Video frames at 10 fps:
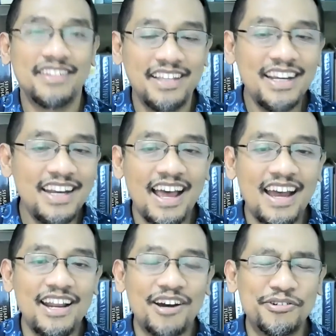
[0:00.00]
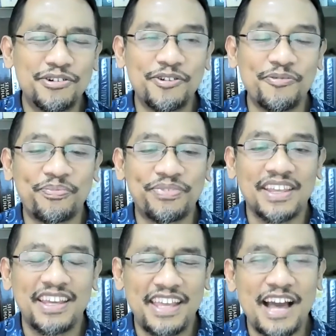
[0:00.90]
Tidak ada hukum
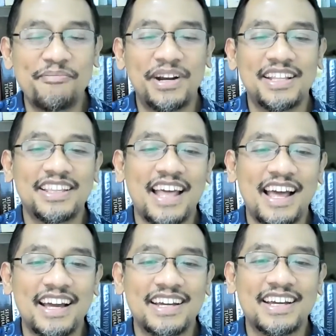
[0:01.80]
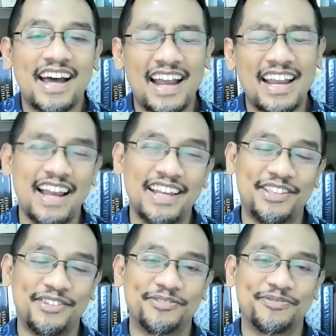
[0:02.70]
yang menentang hal-hal
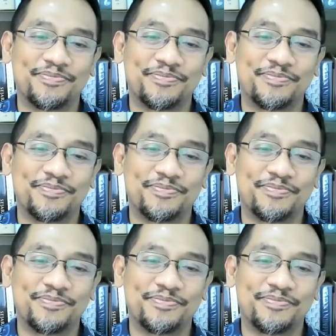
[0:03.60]
itu.